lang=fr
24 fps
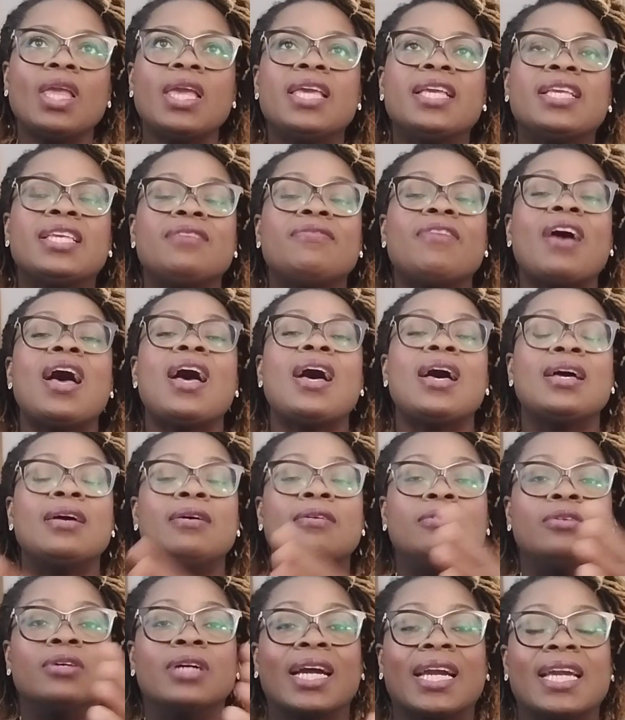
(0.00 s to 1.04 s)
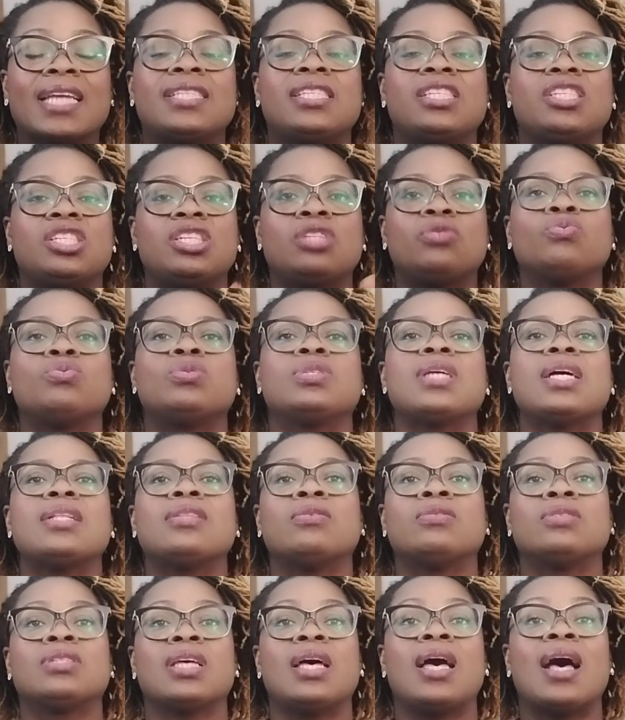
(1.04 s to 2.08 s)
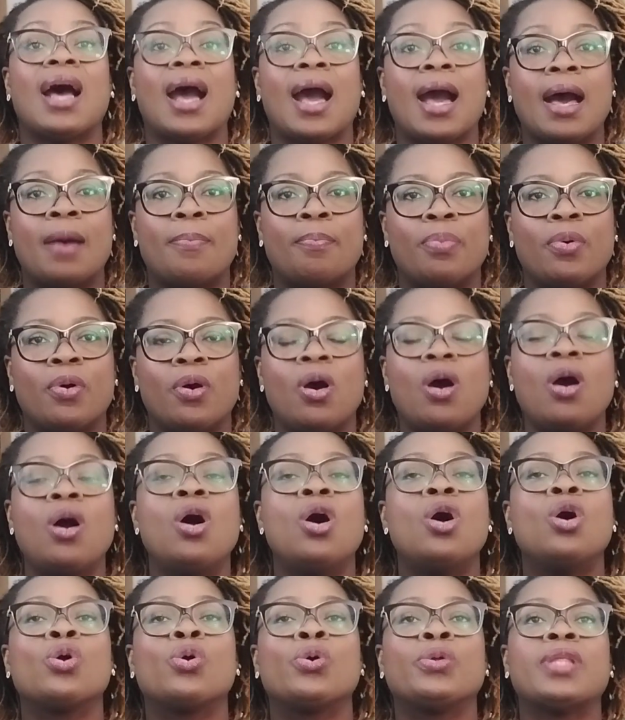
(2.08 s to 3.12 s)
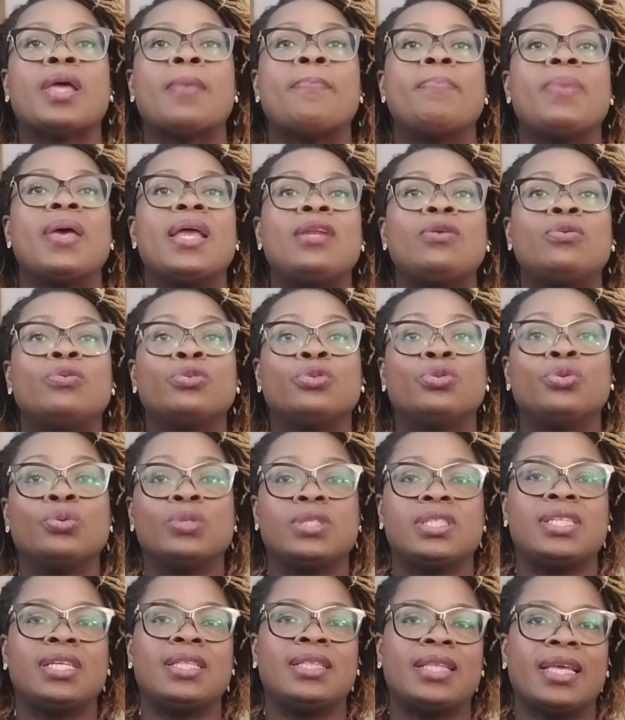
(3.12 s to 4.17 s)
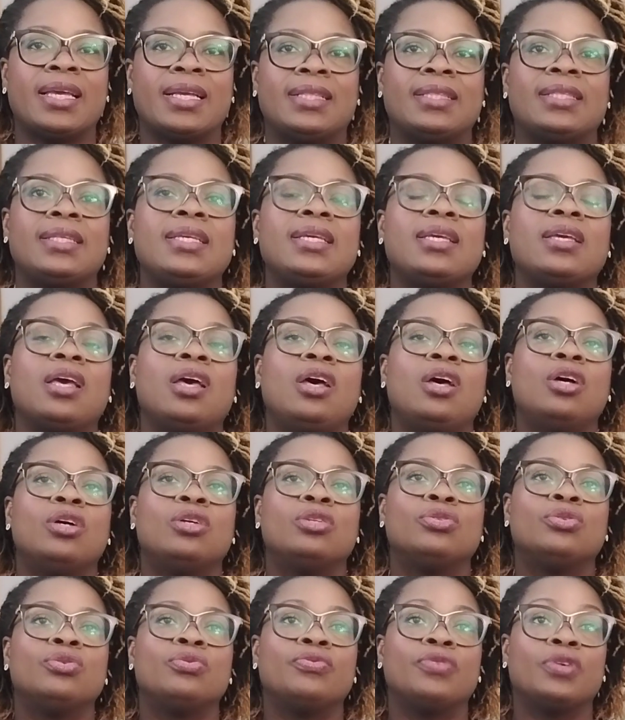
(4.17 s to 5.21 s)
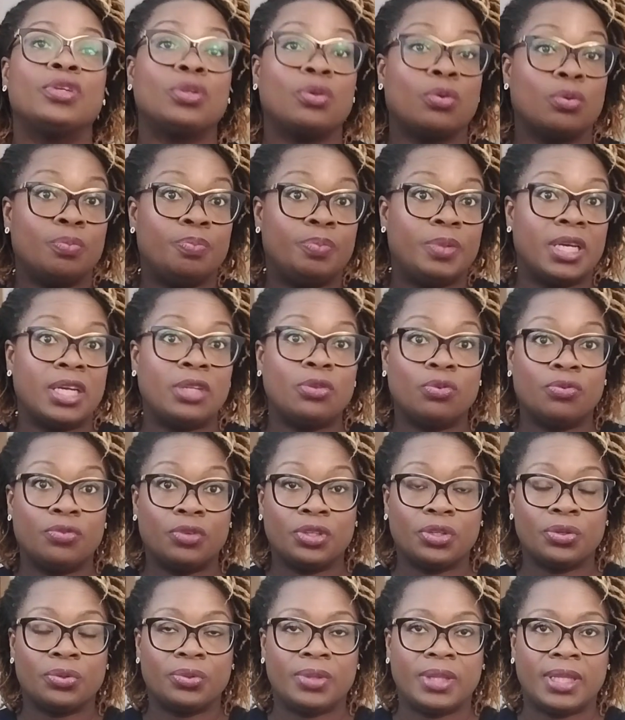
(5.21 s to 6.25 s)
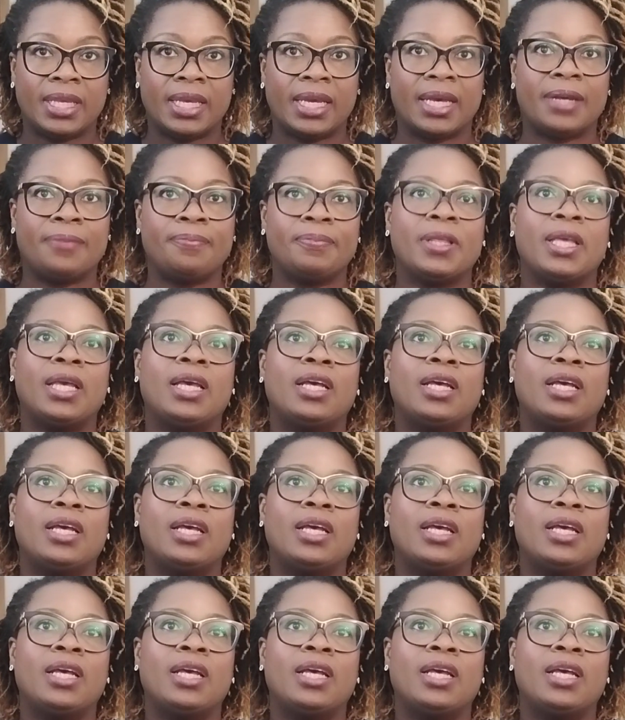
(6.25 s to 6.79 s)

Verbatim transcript: et qui va euh, rédiger tout ça dans un rapport qu'on appelle le dossier technique de votre bien, de votre terrain.